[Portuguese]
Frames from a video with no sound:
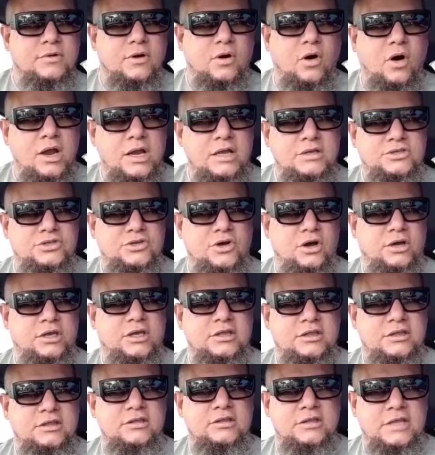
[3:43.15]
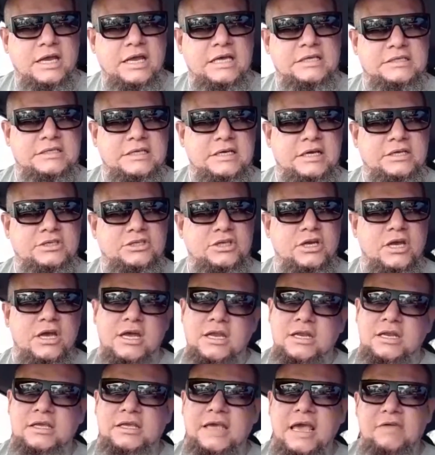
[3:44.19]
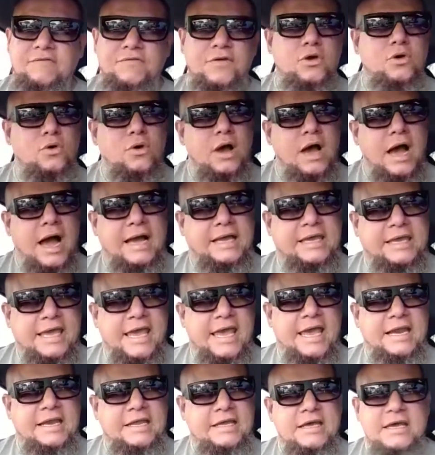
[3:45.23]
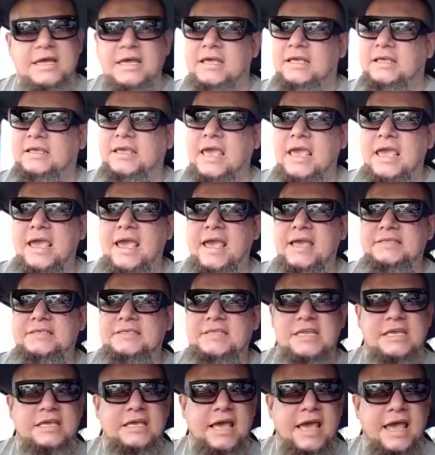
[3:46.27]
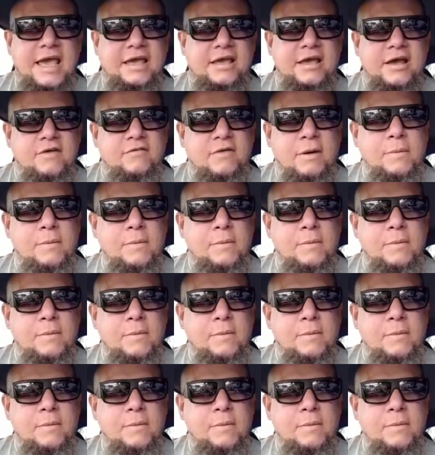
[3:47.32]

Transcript: Olha só que interessante, ninguém viu aquele quem é esse ninguém?